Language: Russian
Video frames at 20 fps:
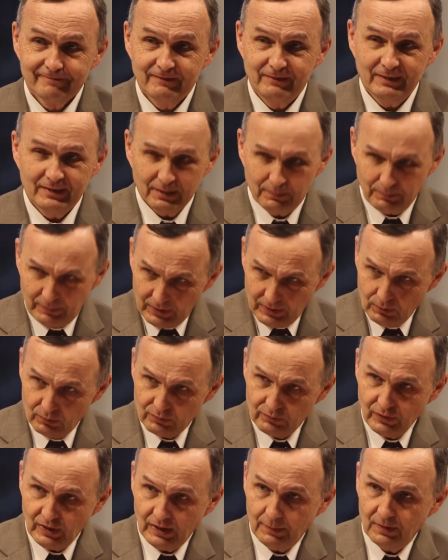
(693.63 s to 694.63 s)
в этот
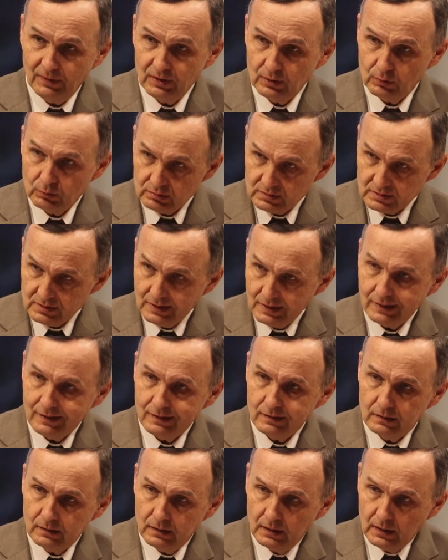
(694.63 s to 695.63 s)
период времени
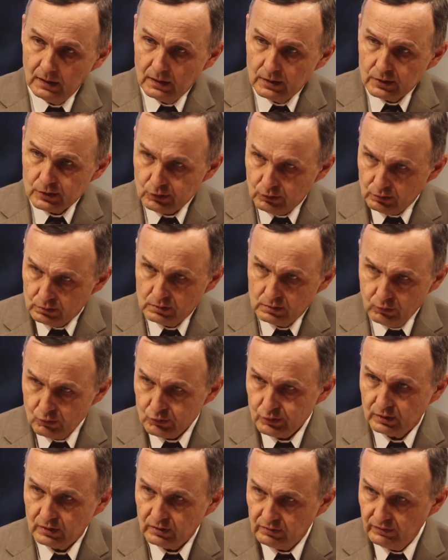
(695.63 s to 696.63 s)
узнал, что
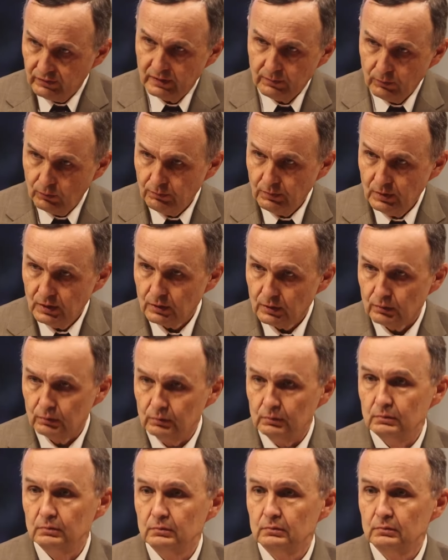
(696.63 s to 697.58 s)
служит к твоему миру.